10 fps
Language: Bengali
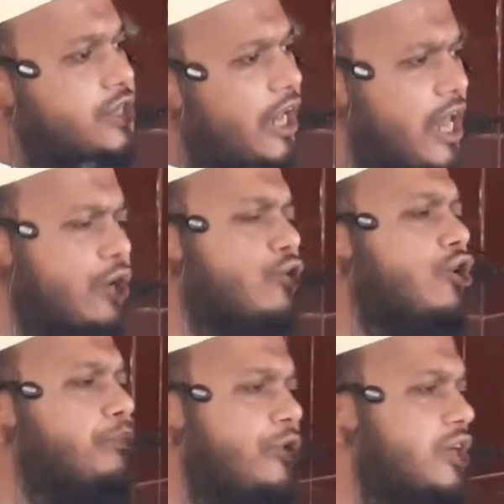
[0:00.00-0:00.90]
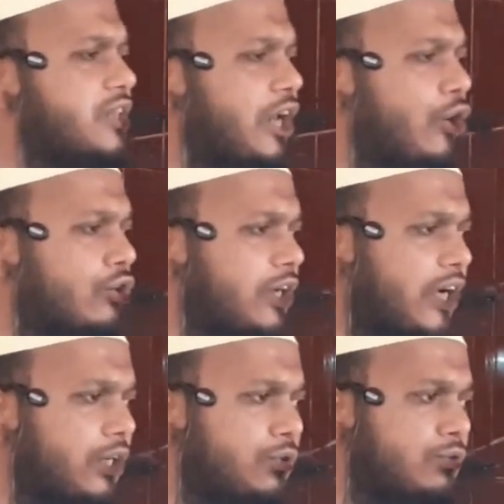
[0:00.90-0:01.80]
যে কোনো পর্যায়ে হোক না
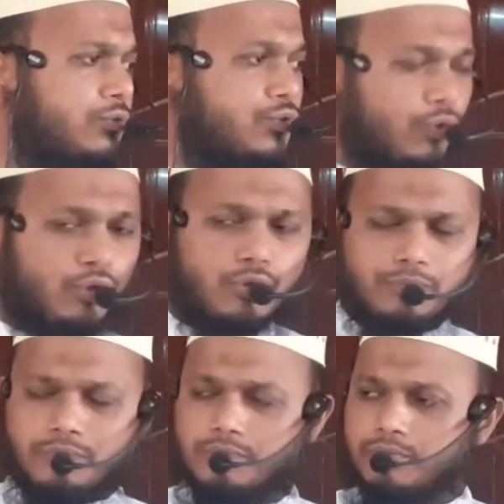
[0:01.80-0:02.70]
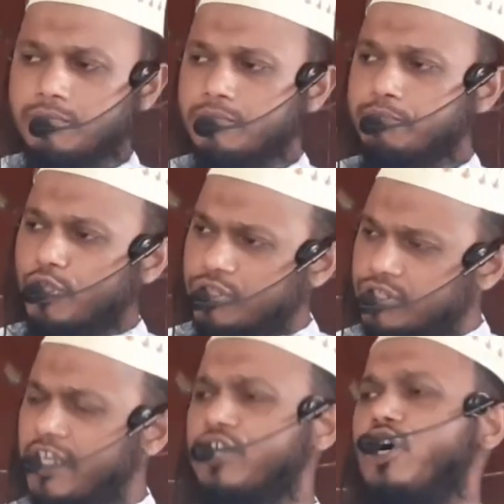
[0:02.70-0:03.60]
কেন জুলুম
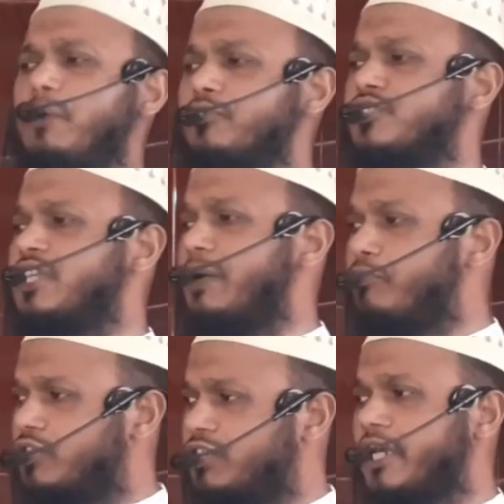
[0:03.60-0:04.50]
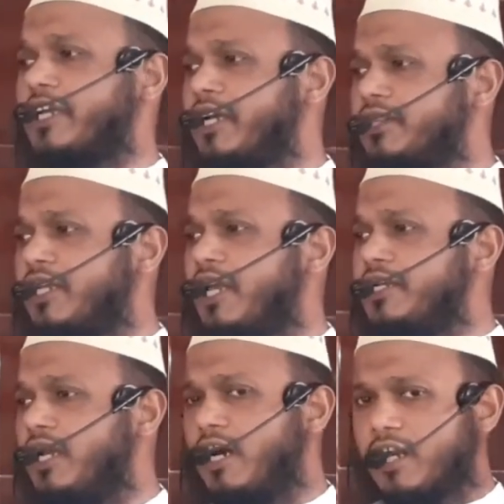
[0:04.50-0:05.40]
প্রত্যেক অবস্থায় প্রত্যেক ক্ষেত্রে
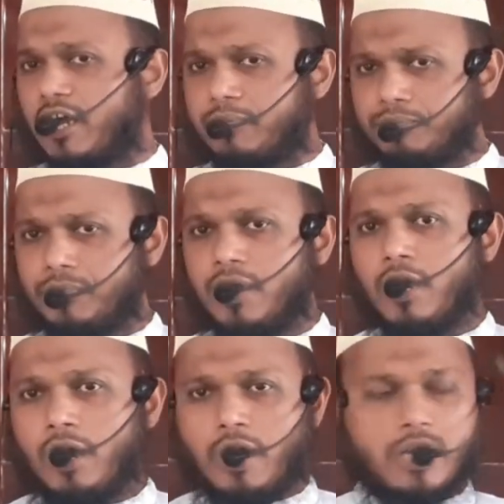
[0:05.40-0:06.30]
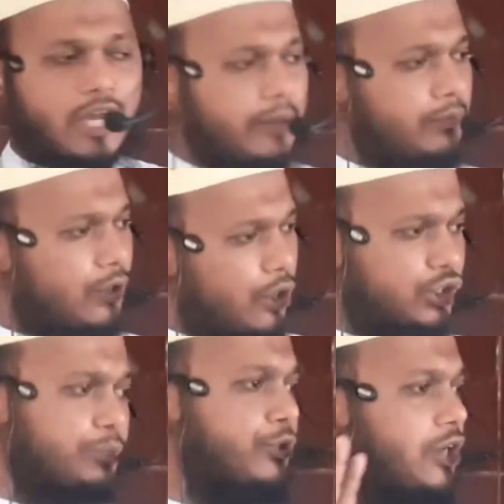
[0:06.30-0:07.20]
এটি হারাম হারাম
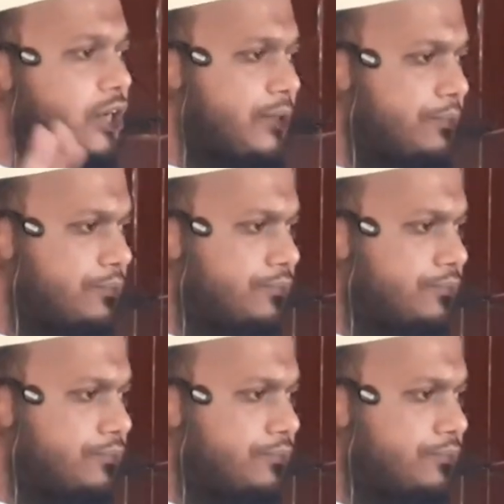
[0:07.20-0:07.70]
অতপর হারাম